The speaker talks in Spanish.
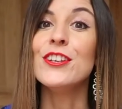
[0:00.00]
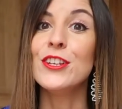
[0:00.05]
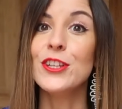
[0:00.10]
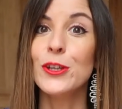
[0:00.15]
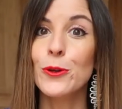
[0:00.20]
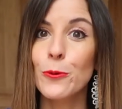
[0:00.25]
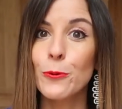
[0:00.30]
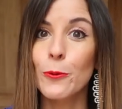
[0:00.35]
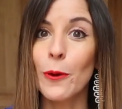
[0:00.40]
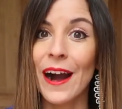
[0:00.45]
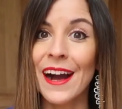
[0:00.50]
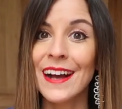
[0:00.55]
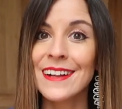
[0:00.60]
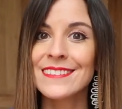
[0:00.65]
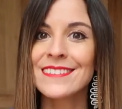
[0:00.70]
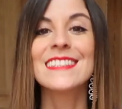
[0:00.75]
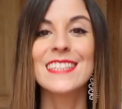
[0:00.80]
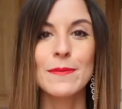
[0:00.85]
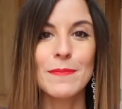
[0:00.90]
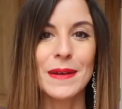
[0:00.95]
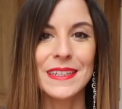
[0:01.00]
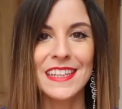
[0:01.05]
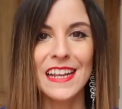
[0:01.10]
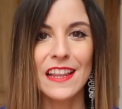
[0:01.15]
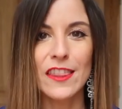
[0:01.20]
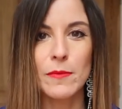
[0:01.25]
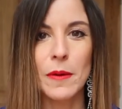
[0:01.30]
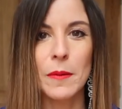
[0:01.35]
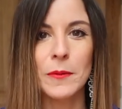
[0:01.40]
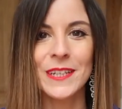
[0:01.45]
Niwa, sin más
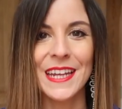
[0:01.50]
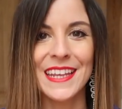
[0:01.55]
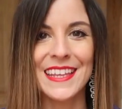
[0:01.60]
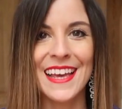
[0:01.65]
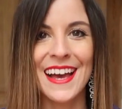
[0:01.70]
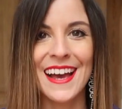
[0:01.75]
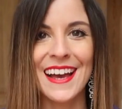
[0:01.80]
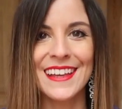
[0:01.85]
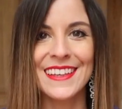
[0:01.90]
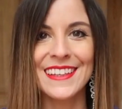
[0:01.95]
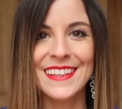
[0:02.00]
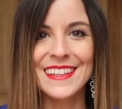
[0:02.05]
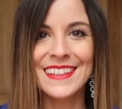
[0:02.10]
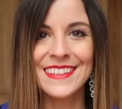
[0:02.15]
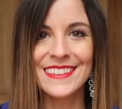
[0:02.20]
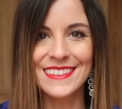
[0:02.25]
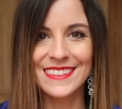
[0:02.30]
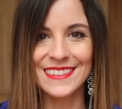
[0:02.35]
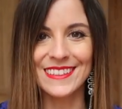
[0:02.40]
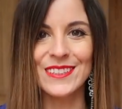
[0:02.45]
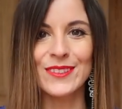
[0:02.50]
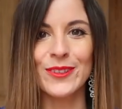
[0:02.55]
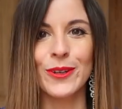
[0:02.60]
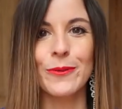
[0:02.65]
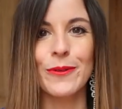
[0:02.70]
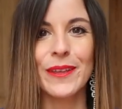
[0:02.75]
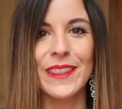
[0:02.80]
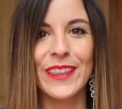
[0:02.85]
dilación vamos allá y dentro